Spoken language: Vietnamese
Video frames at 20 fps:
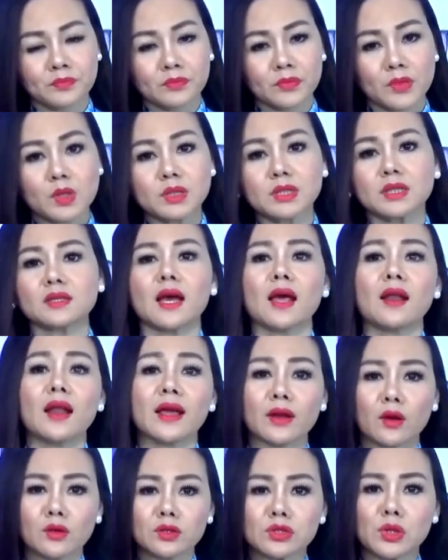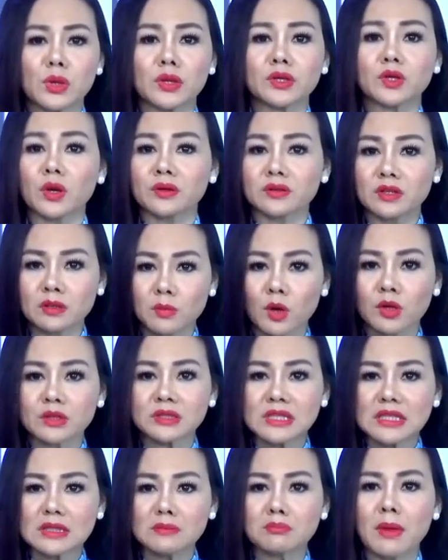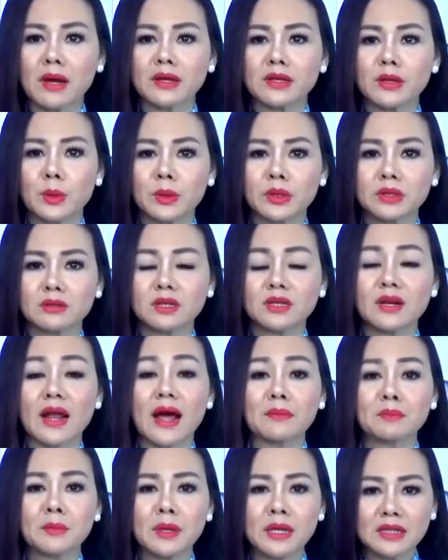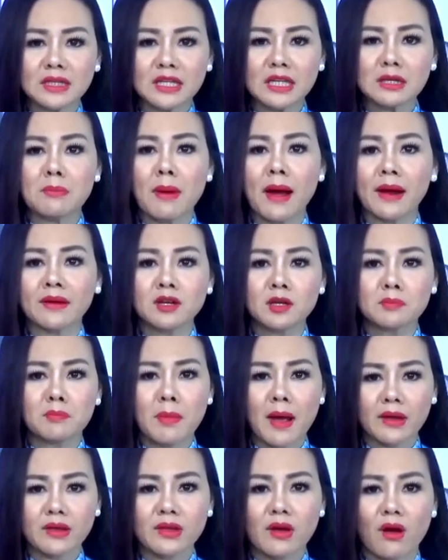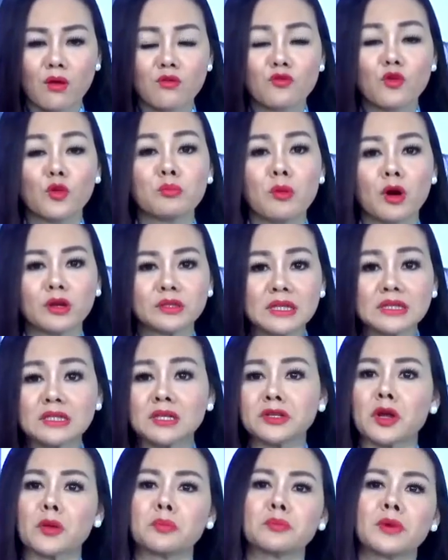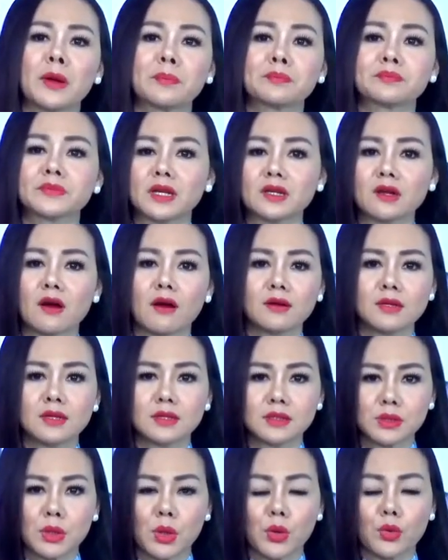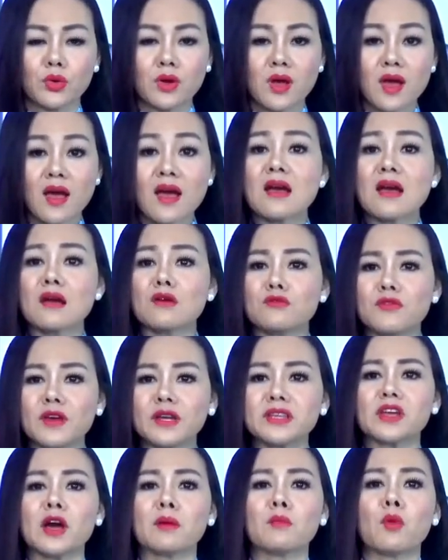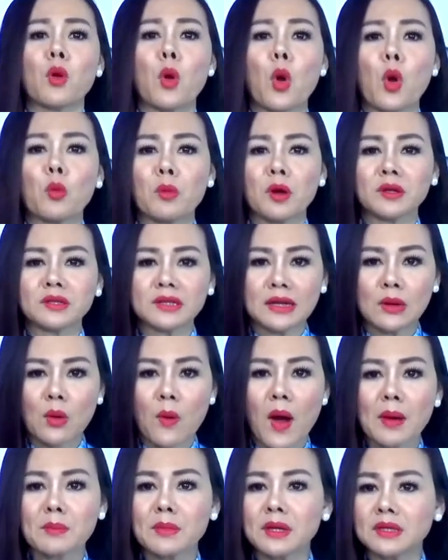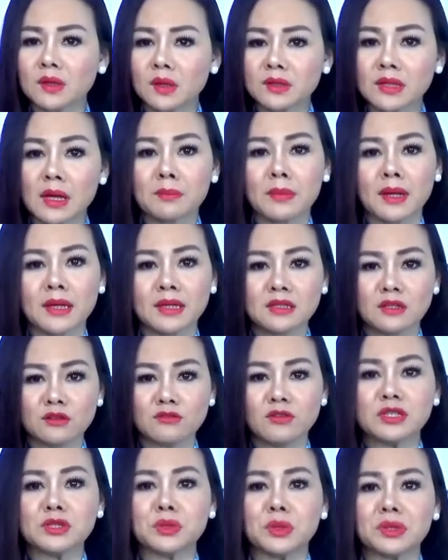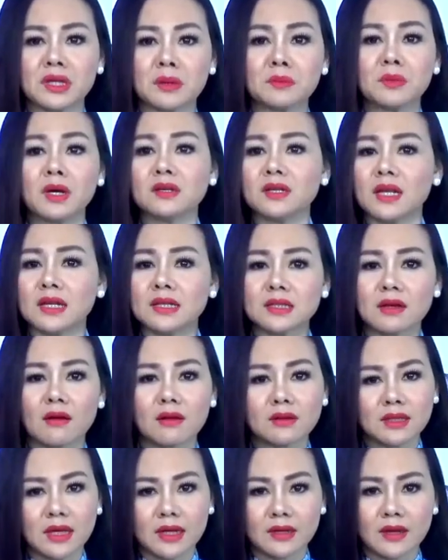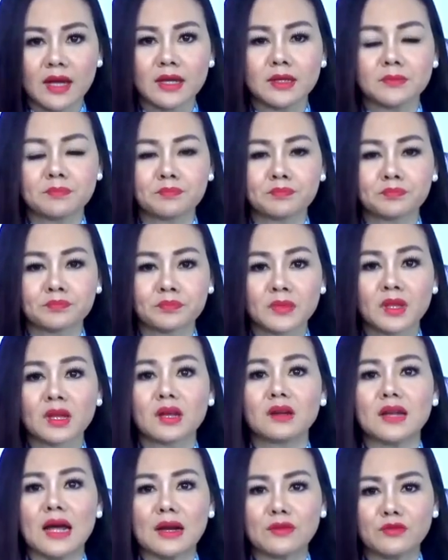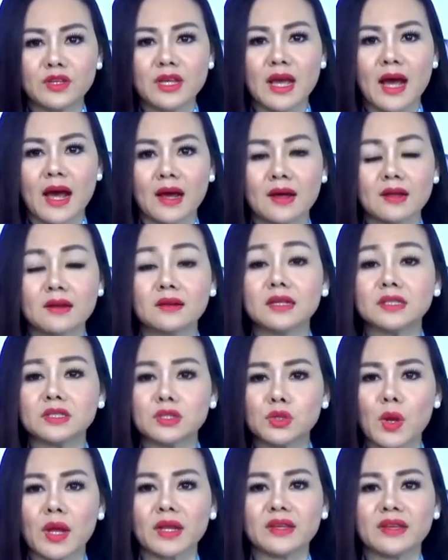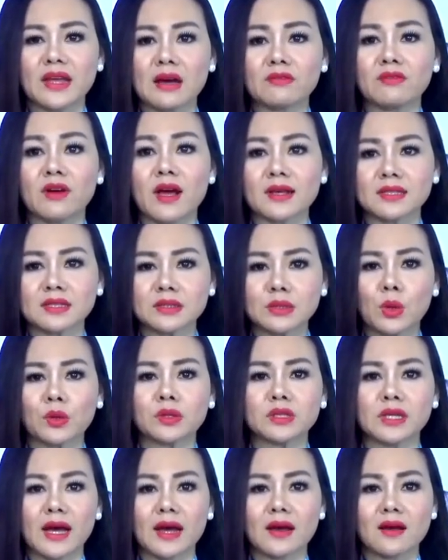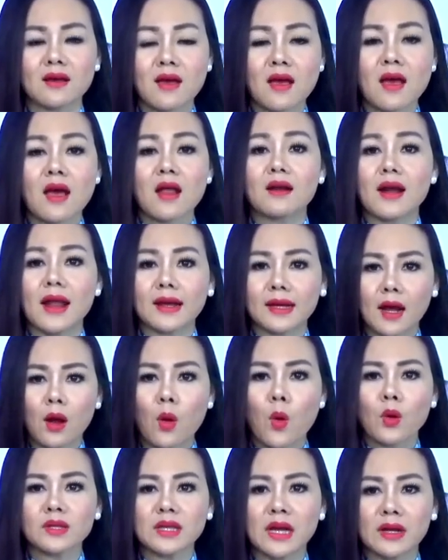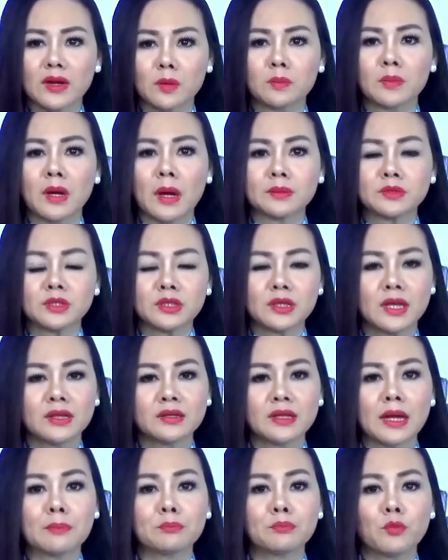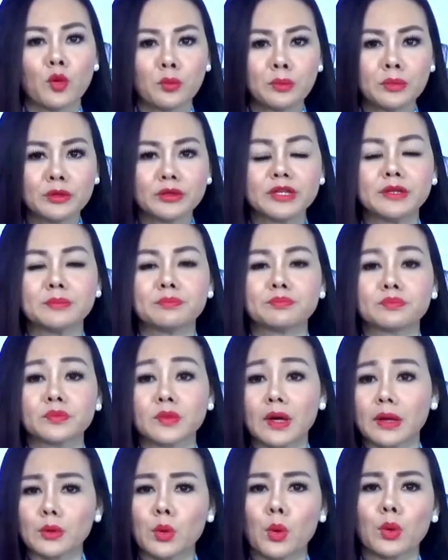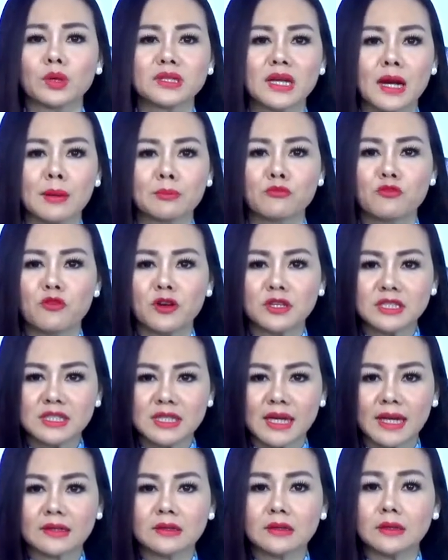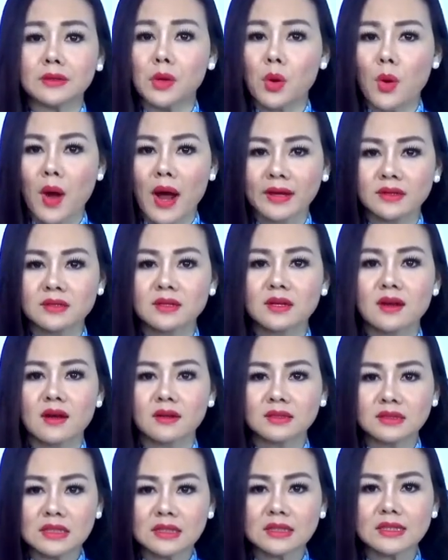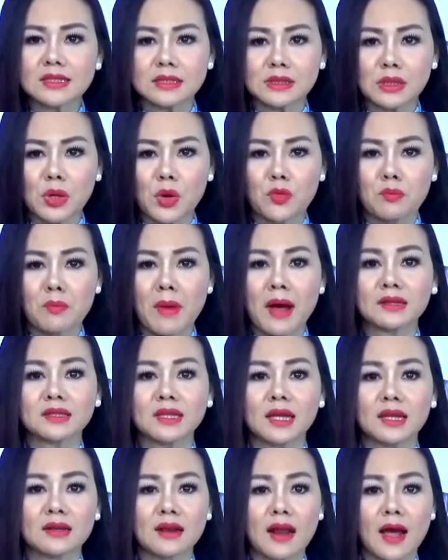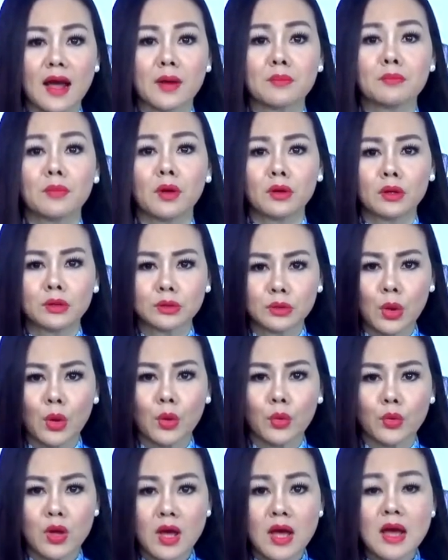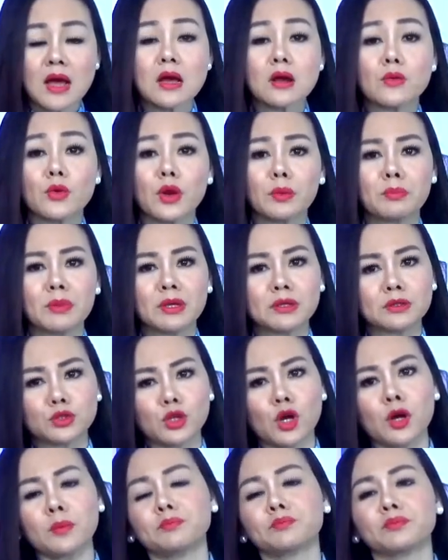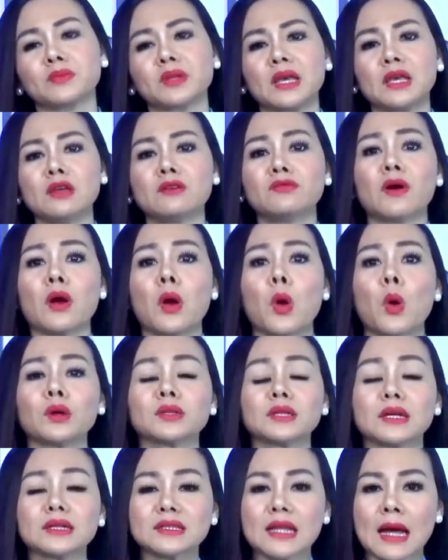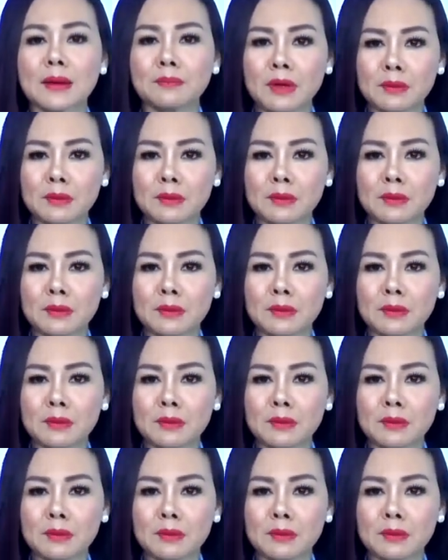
Tôi xin kể lại câu chuyện con đường Baltic mà nhiều người đã biết khi ba nước bé nhỏ vùng Baltic được độc lập tách khỏi Liên Xô, viết nhờ một cuộc biểu tình hòa bình có tầm ảnh hưởng và truyền cảm hứng đến tận ngày nay. Latvia, Lithuania và Estonia là các quốc gia độc lập cho đến năm 40. Thỏa thuận ngầm phân chia ảnh hưởng của hai nước lớn Đức Liên Xô mang tên là Molotov-Ribbentrop ký vào cuối tháng 8